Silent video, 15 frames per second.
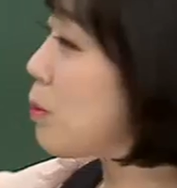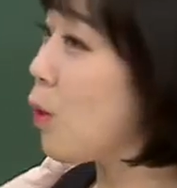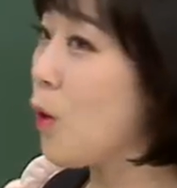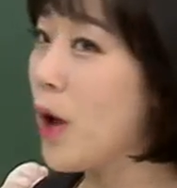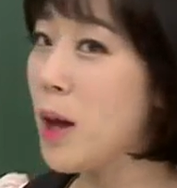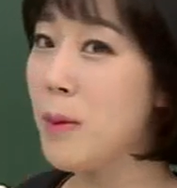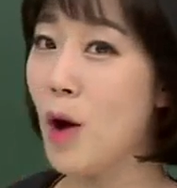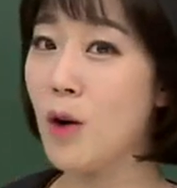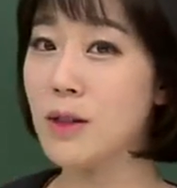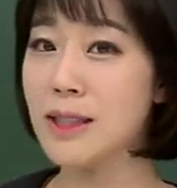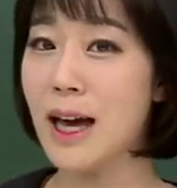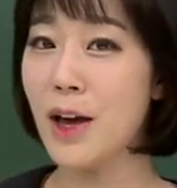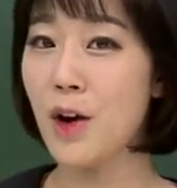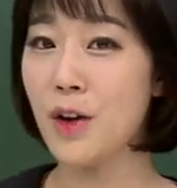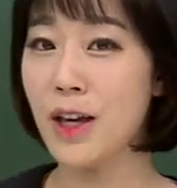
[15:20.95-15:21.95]
뭐의
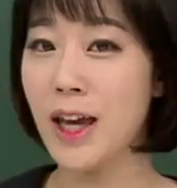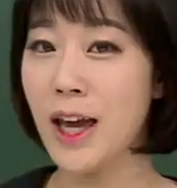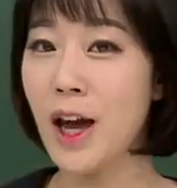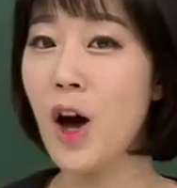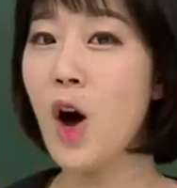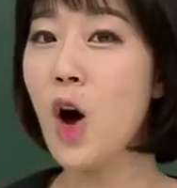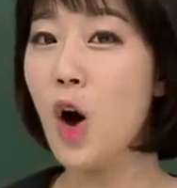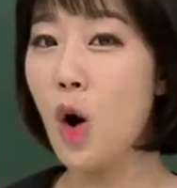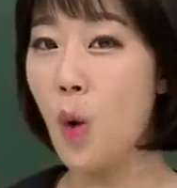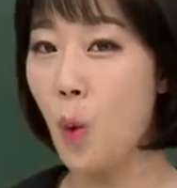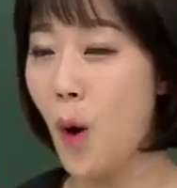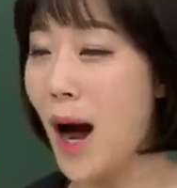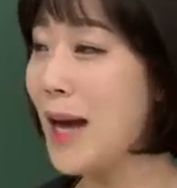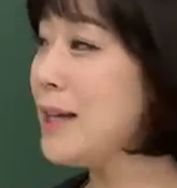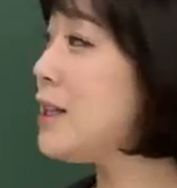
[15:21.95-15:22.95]
명사형이에요? 어,
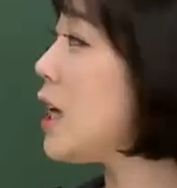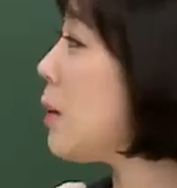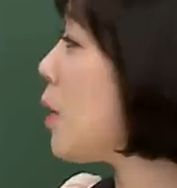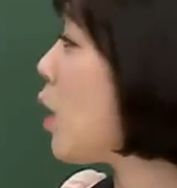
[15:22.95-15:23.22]
wide의